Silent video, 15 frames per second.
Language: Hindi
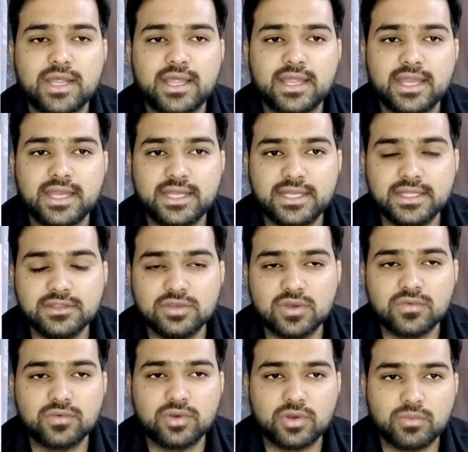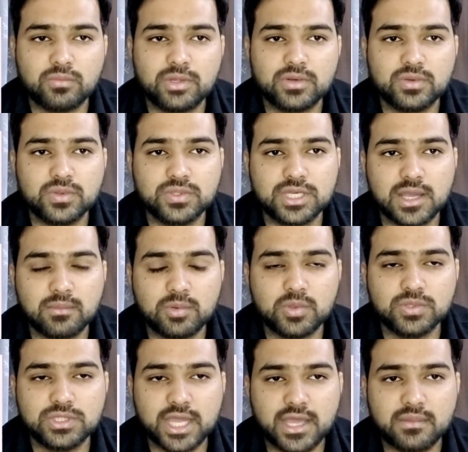वाला है एटीन ऑफ नवंबर को शाम
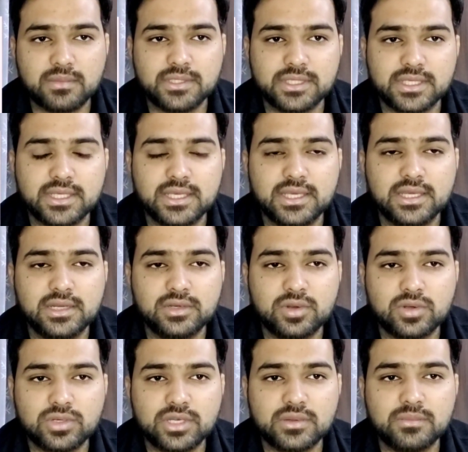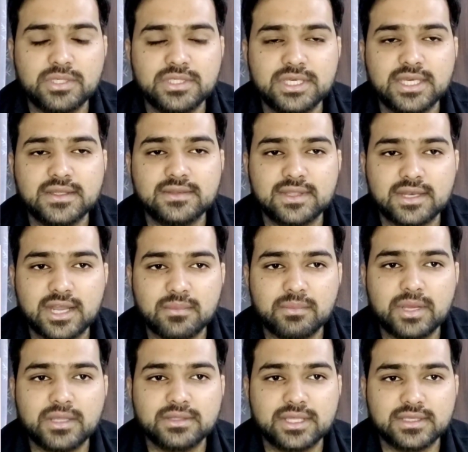को चार बजे डॉक्टर अभिषेक सर आपका